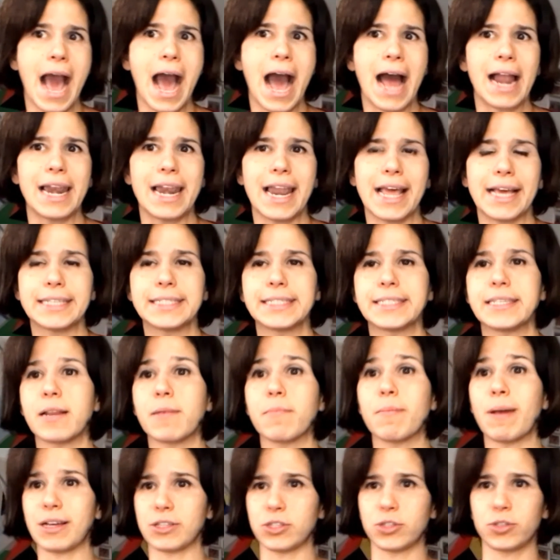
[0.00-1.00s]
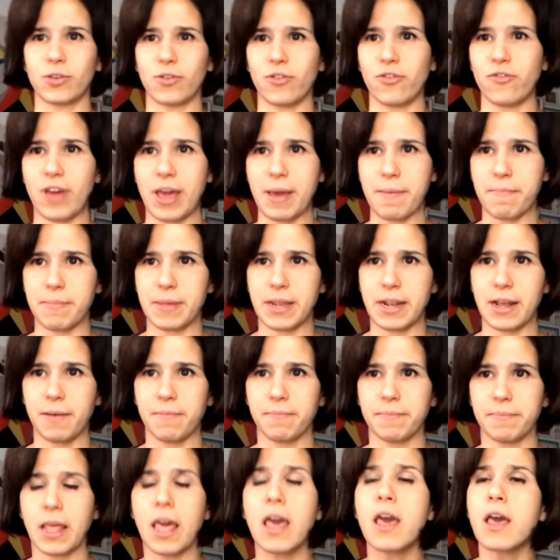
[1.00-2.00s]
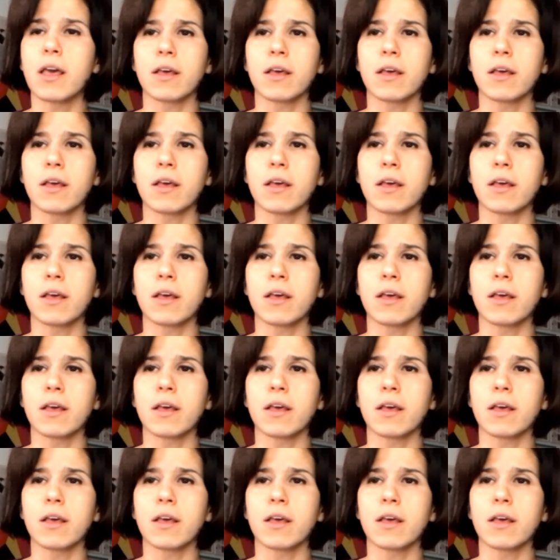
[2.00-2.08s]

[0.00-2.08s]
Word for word: all'essere maschio-femmina. o